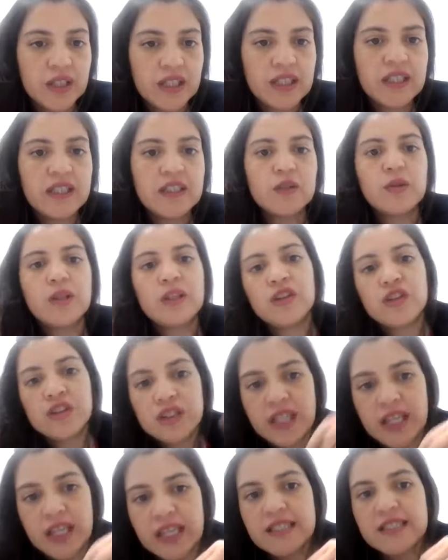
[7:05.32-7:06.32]
mujeres estudiando
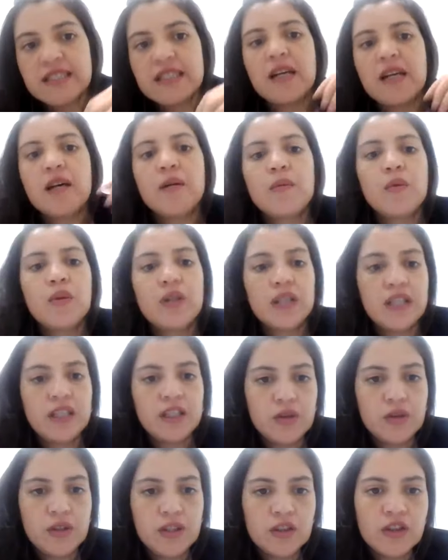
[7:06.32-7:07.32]
ciencia,
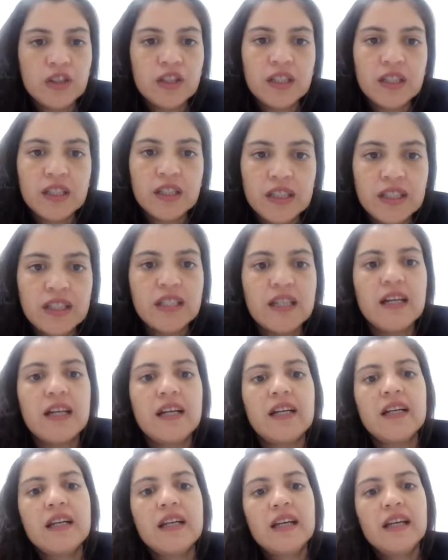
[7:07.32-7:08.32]
mujeres estudiando
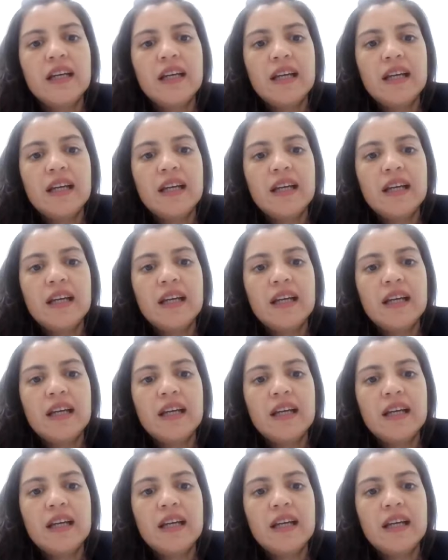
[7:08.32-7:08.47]
ingeniería,